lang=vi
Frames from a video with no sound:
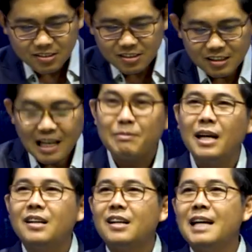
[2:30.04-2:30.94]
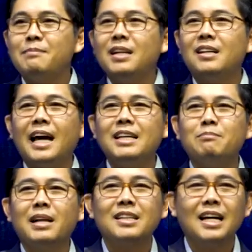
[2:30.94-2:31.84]
Chẳng tam nhận lược đây mình lược đây
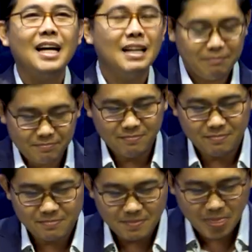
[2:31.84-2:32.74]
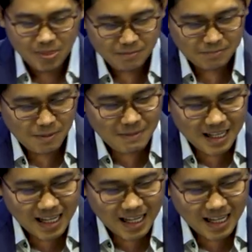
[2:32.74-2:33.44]
nhưng đang tha và man